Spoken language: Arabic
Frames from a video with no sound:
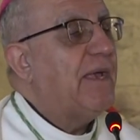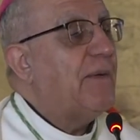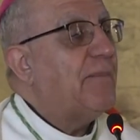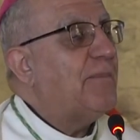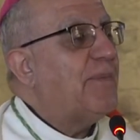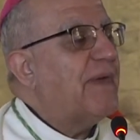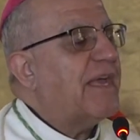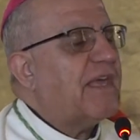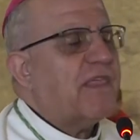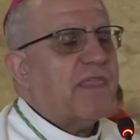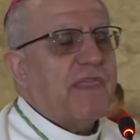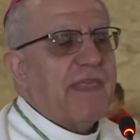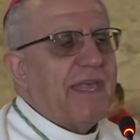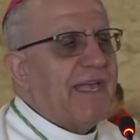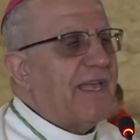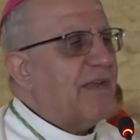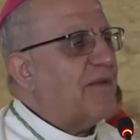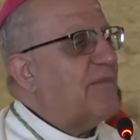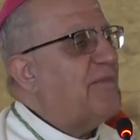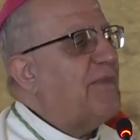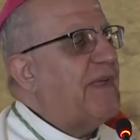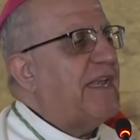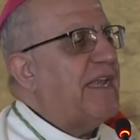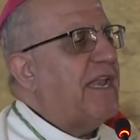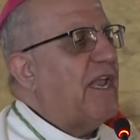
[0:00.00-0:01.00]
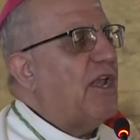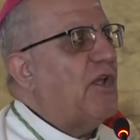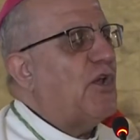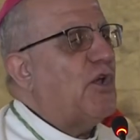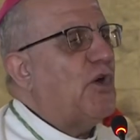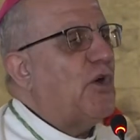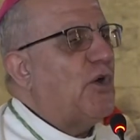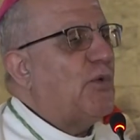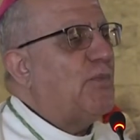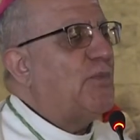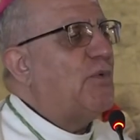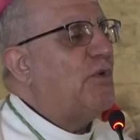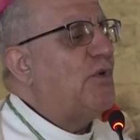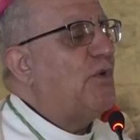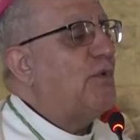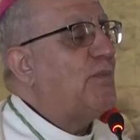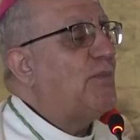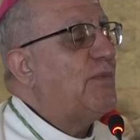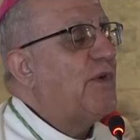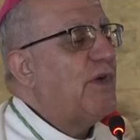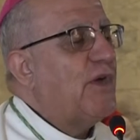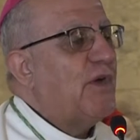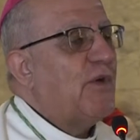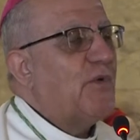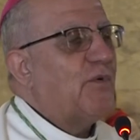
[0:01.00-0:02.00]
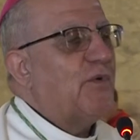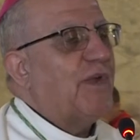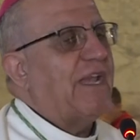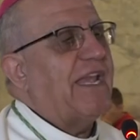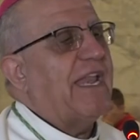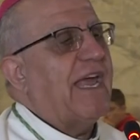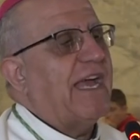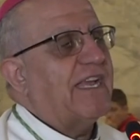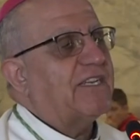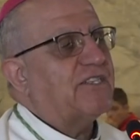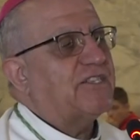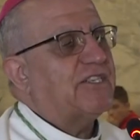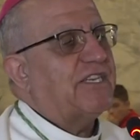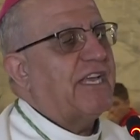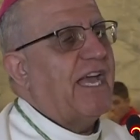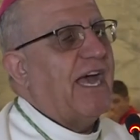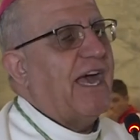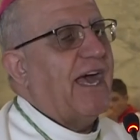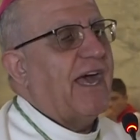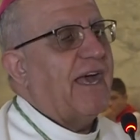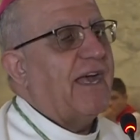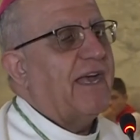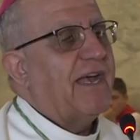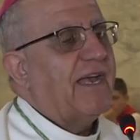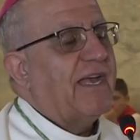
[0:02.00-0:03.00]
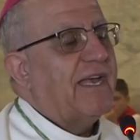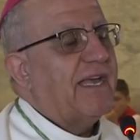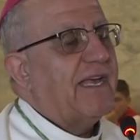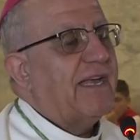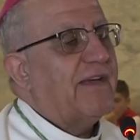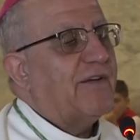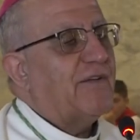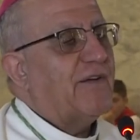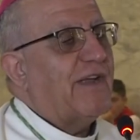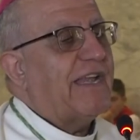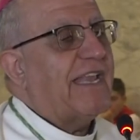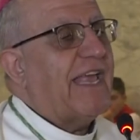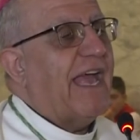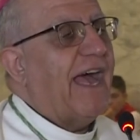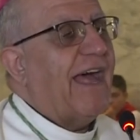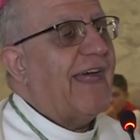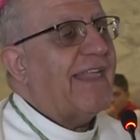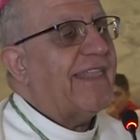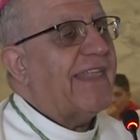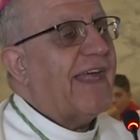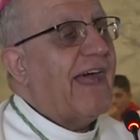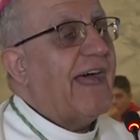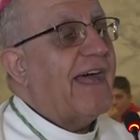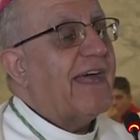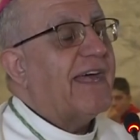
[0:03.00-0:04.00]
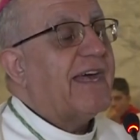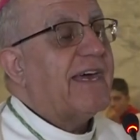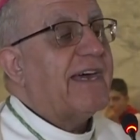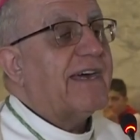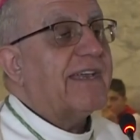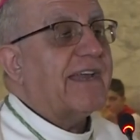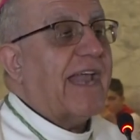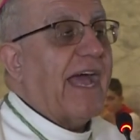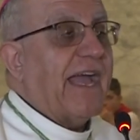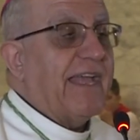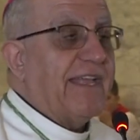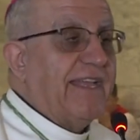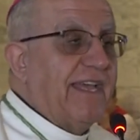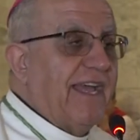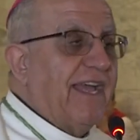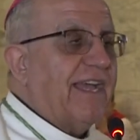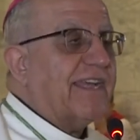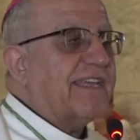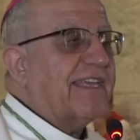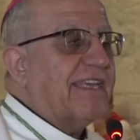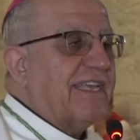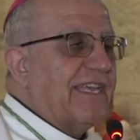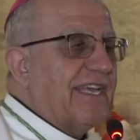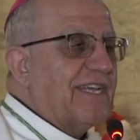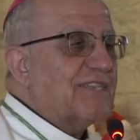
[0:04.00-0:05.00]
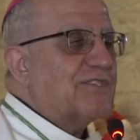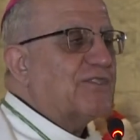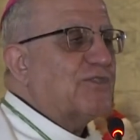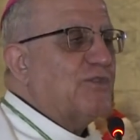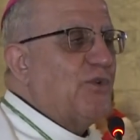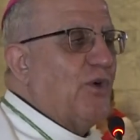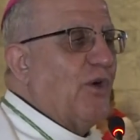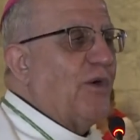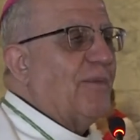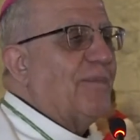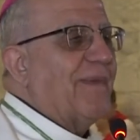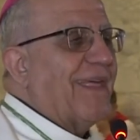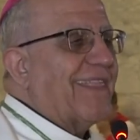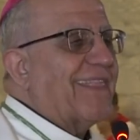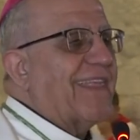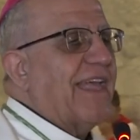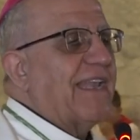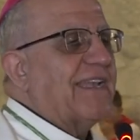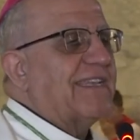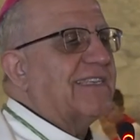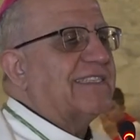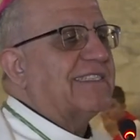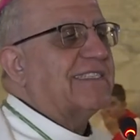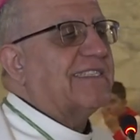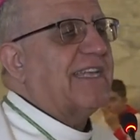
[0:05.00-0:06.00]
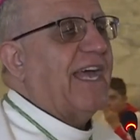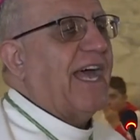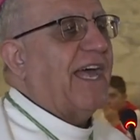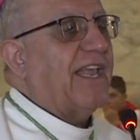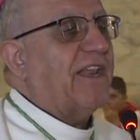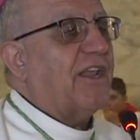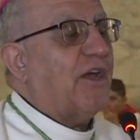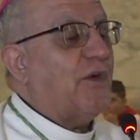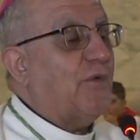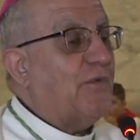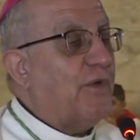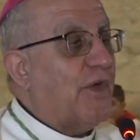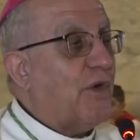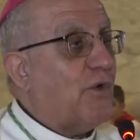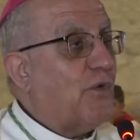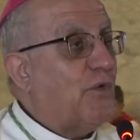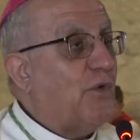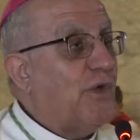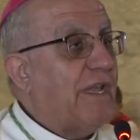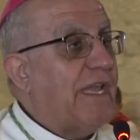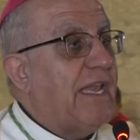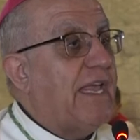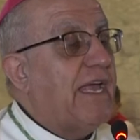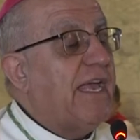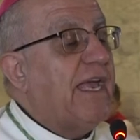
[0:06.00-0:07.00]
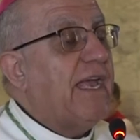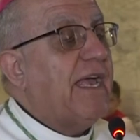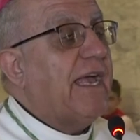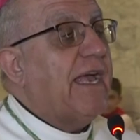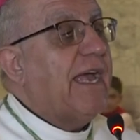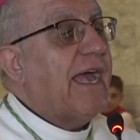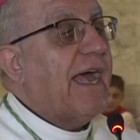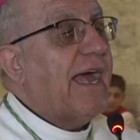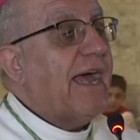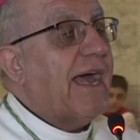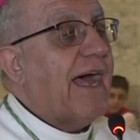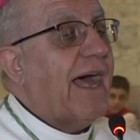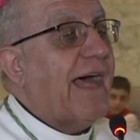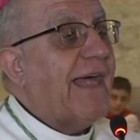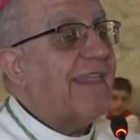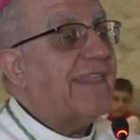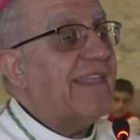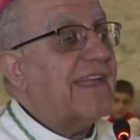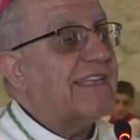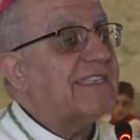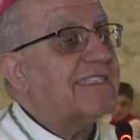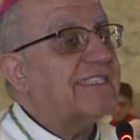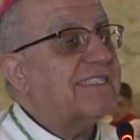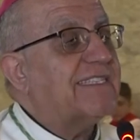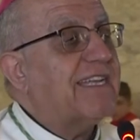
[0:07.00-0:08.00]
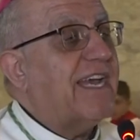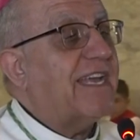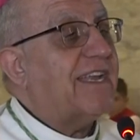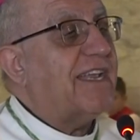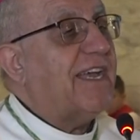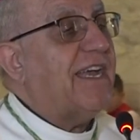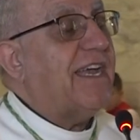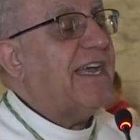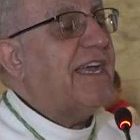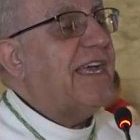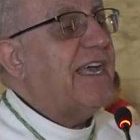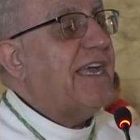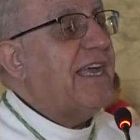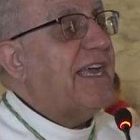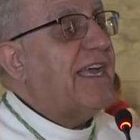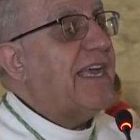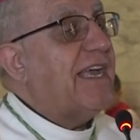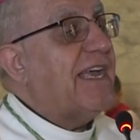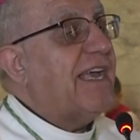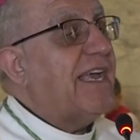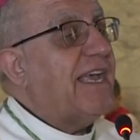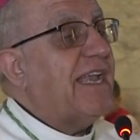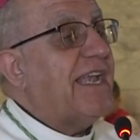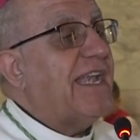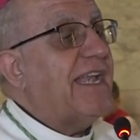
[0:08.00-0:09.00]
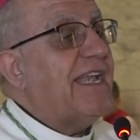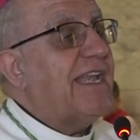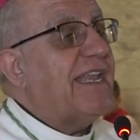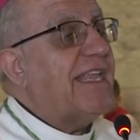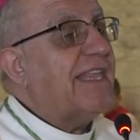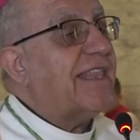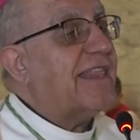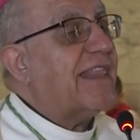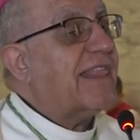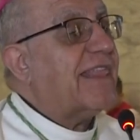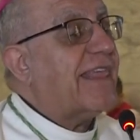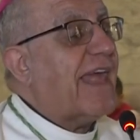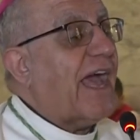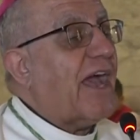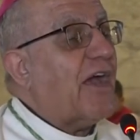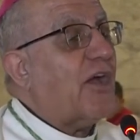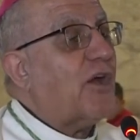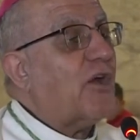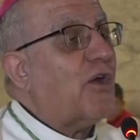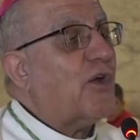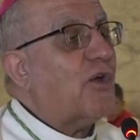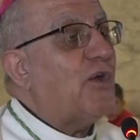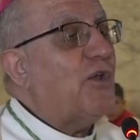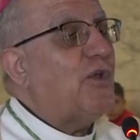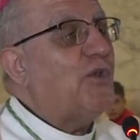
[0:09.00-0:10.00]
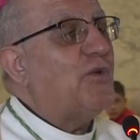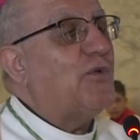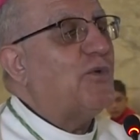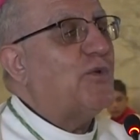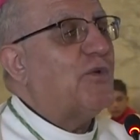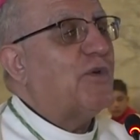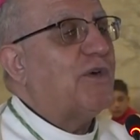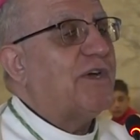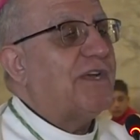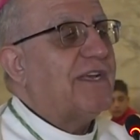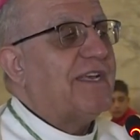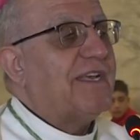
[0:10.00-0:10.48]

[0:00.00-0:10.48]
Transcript: بكثير من الهموم والاشياء ولهذا راح يحكي يسوع مثل الزارع ويقول هذا الزرع اللي تثقلوا